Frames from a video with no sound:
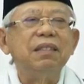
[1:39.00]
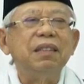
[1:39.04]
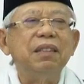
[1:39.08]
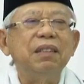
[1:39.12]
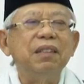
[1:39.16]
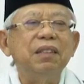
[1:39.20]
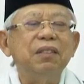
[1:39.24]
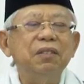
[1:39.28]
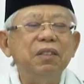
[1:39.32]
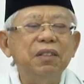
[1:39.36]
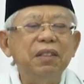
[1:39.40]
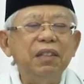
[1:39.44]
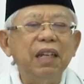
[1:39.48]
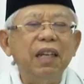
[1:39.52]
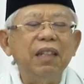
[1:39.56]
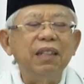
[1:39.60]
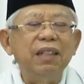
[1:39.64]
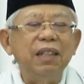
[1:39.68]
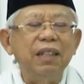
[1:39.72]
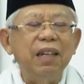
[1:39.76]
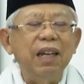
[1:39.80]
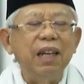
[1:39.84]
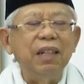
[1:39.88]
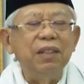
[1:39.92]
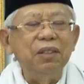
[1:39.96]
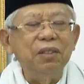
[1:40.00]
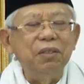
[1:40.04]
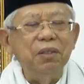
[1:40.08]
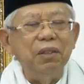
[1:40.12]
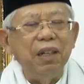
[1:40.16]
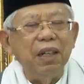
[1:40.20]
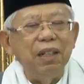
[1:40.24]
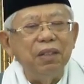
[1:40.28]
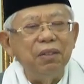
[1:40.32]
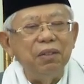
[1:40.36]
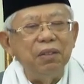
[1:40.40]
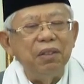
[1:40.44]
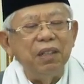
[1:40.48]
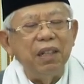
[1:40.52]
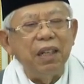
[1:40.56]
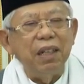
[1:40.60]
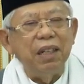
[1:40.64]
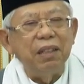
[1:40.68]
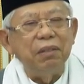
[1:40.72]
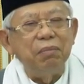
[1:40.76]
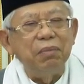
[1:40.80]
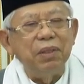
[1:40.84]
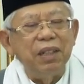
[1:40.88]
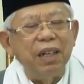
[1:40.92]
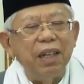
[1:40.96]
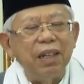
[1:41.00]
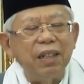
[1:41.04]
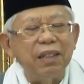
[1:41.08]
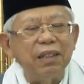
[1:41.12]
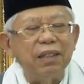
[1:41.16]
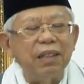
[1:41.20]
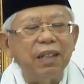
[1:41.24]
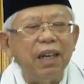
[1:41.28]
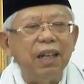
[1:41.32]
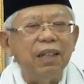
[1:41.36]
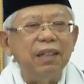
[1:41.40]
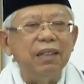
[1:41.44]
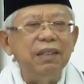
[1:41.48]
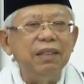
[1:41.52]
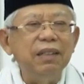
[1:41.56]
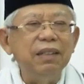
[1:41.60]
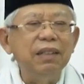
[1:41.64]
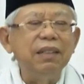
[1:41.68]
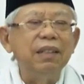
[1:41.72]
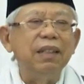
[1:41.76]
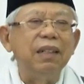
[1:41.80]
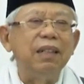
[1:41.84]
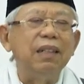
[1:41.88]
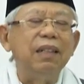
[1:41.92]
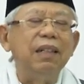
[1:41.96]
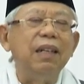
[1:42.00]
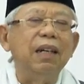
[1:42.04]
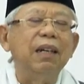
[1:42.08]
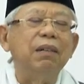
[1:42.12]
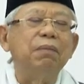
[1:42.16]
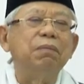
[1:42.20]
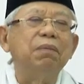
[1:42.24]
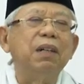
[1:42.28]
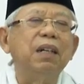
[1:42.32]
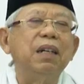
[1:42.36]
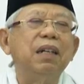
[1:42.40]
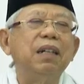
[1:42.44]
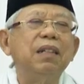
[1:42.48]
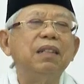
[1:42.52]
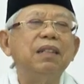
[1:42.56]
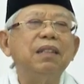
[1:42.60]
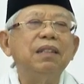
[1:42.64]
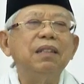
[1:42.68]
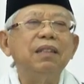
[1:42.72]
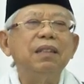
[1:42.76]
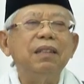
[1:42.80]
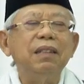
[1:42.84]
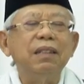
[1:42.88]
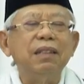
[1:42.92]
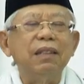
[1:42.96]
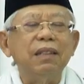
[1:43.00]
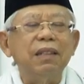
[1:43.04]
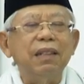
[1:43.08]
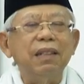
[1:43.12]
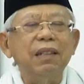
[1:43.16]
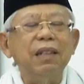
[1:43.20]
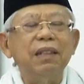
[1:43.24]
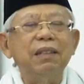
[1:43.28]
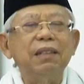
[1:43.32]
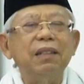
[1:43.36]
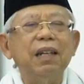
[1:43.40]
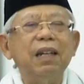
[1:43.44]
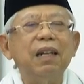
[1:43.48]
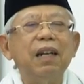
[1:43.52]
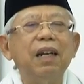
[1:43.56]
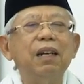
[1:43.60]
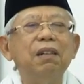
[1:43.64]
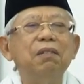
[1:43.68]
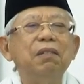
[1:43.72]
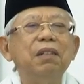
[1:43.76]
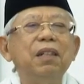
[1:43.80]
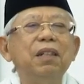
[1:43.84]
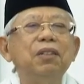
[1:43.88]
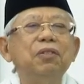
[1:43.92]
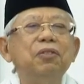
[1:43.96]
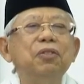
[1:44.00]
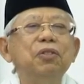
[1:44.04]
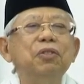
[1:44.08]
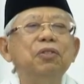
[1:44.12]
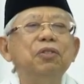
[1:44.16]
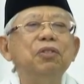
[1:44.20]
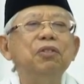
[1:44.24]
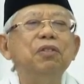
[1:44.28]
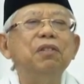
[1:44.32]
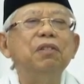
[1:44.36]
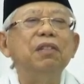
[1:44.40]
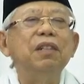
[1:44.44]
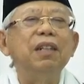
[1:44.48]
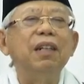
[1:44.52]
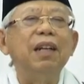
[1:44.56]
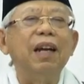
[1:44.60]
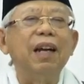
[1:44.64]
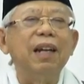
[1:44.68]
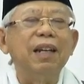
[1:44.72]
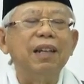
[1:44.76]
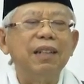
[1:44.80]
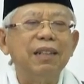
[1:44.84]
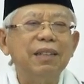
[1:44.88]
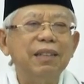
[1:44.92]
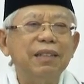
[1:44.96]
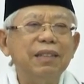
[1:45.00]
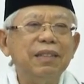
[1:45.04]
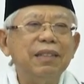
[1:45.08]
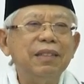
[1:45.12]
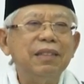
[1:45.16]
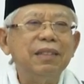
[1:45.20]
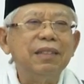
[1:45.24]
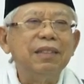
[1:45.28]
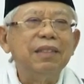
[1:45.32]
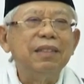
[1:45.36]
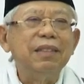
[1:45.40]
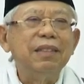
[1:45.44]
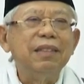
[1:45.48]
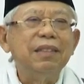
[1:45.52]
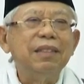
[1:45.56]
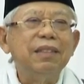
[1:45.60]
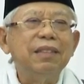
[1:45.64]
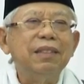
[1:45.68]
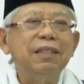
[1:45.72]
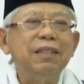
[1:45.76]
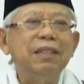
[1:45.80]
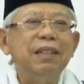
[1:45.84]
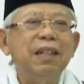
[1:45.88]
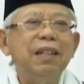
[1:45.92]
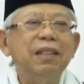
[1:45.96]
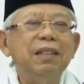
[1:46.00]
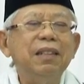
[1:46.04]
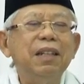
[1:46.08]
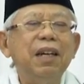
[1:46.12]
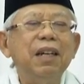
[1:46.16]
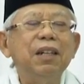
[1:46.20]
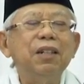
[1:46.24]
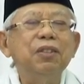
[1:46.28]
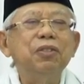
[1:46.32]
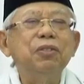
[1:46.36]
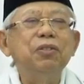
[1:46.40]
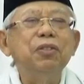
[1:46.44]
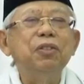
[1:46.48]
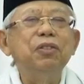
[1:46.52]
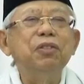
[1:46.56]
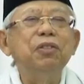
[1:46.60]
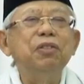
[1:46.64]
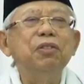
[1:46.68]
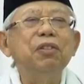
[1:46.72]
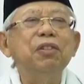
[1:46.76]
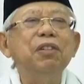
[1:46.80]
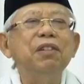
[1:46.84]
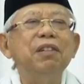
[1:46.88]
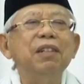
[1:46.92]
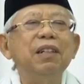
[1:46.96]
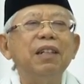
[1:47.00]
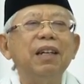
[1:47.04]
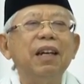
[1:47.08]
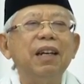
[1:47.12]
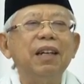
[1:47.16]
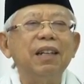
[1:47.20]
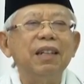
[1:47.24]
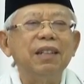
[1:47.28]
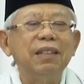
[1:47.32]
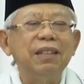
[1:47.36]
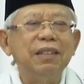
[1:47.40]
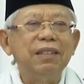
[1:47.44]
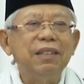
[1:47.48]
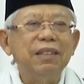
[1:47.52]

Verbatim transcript: Itu saya kira anjuran itu sangat benar sekali. Karena apa? Karena taraweh itu sunnah. Tadarus itu sunnah.